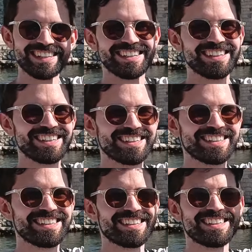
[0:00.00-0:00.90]
isso.
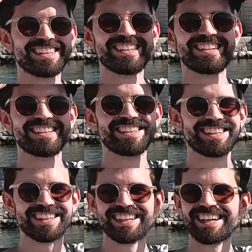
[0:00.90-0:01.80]
Ele tava fazendo de
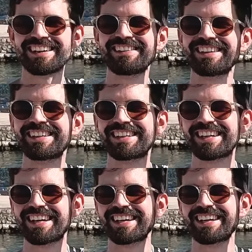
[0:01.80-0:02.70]
propósito, eu tenho é. certeza.
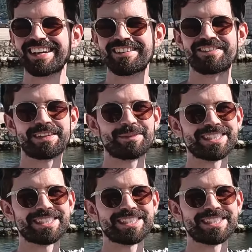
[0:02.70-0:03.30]
É, eu, eu